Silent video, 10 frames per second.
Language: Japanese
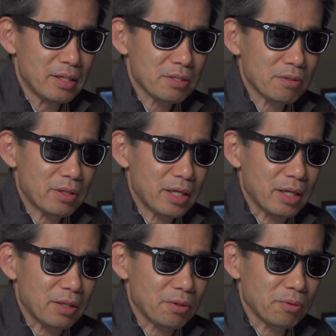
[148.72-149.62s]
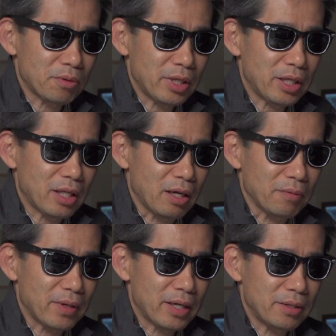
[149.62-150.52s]
それで取ってきた
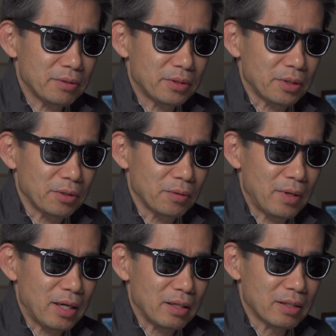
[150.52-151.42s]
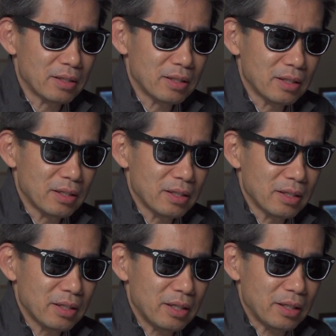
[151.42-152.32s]
ファイルっていうのは
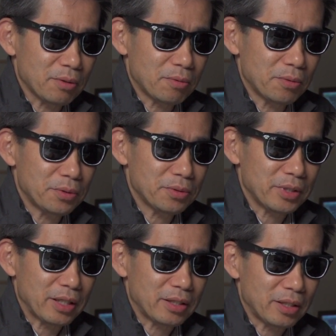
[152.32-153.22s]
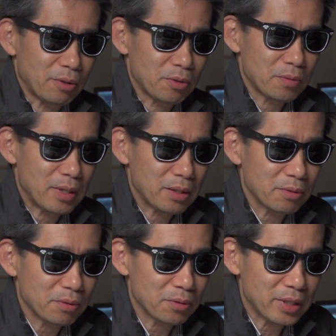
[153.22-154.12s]
えー、とこういうふうになっててこれはあ
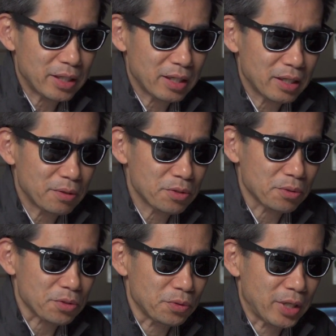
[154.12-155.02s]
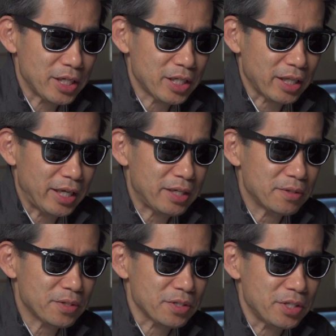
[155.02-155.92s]
のこの間のちょっと紹介してた
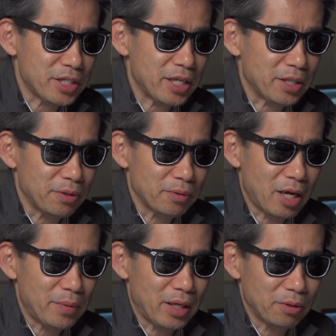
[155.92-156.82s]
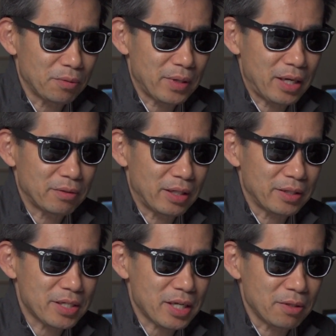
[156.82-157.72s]
X2000 っていうカメラのファイルなん
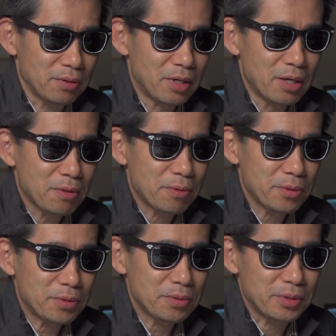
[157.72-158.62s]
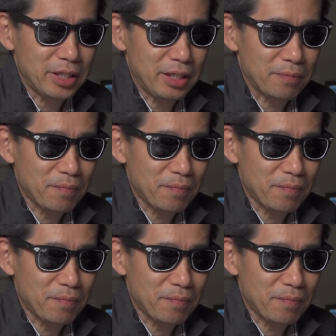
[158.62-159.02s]
ですけどこういうふうに、